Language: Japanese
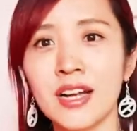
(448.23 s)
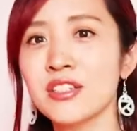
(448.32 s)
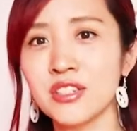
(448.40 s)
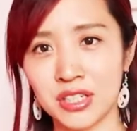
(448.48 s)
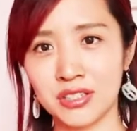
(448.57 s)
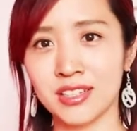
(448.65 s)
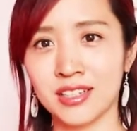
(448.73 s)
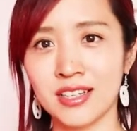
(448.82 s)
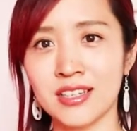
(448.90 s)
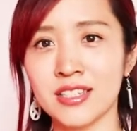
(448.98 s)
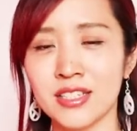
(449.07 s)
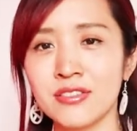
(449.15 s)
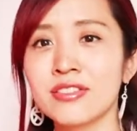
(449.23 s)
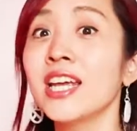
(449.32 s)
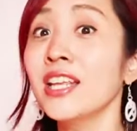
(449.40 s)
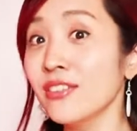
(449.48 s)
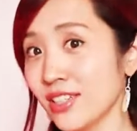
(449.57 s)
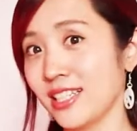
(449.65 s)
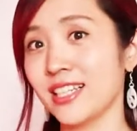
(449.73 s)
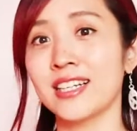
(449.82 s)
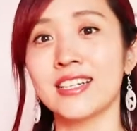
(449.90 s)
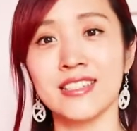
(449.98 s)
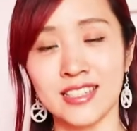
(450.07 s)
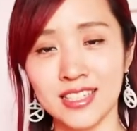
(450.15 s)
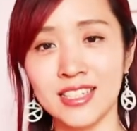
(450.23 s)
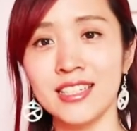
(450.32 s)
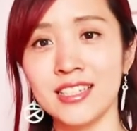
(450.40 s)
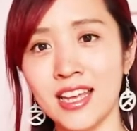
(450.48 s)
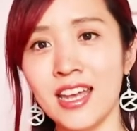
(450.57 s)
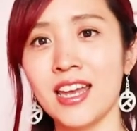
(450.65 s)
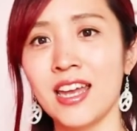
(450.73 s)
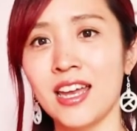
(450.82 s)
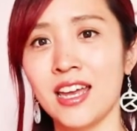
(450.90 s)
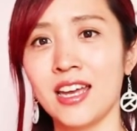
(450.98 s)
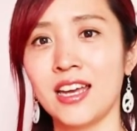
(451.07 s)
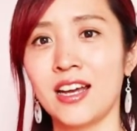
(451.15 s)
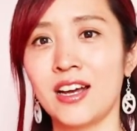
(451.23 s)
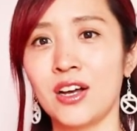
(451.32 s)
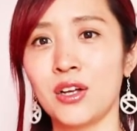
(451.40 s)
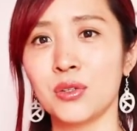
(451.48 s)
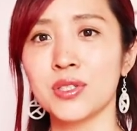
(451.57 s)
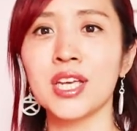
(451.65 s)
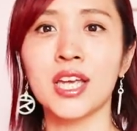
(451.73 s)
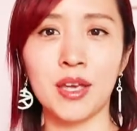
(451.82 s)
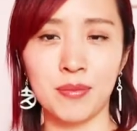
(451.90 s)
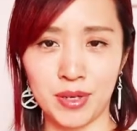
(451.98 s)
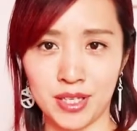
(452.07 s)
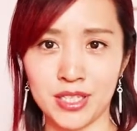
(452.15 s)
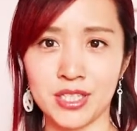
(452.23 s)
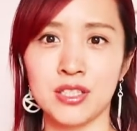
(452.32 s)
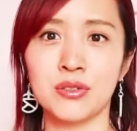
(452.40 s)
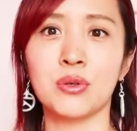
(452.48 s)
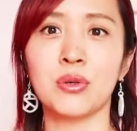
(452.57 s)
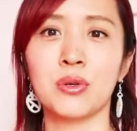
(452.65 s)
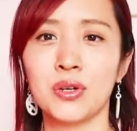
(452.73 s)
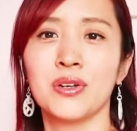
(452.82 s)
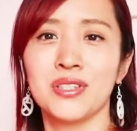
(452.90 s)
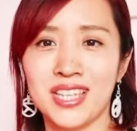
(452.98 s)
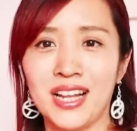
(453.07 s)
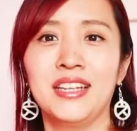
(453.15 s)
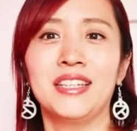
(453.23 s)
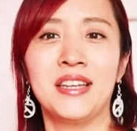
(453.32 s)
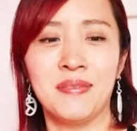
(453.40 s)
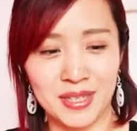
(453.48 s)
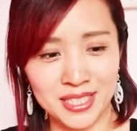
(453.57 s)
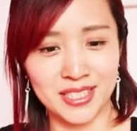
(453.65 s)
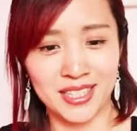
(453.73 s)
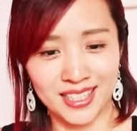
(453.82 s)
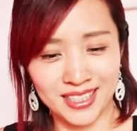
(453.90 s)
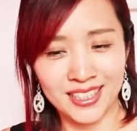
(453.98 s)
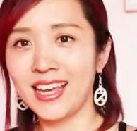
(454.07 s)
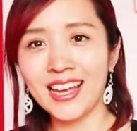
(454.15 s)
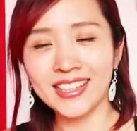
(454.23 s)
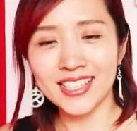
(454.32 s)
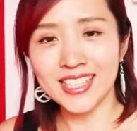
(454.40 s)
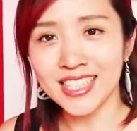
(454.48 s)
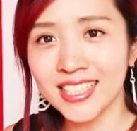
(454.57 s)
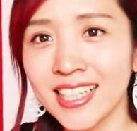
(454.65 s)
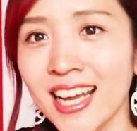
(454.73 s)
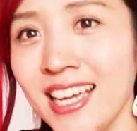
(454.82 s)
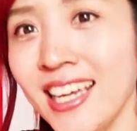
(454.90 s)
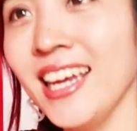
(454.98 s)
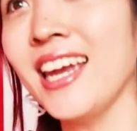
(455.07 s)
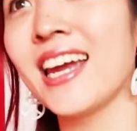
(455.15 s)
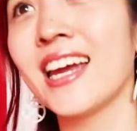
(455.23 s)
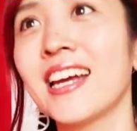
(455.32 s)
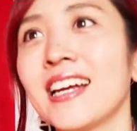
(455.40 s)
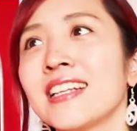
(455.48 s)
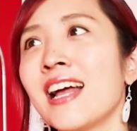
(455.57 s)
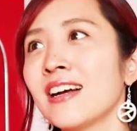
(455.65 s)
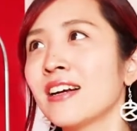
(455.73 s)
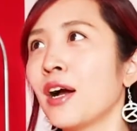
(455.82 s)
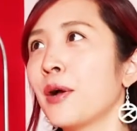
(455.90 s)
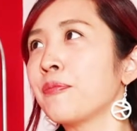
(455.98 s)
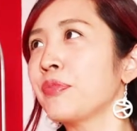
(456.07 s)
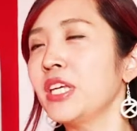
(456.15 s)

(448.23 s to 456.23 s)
カジュアルな感じ、フレンドリーな感じで世間話をされてました。で私一回なんか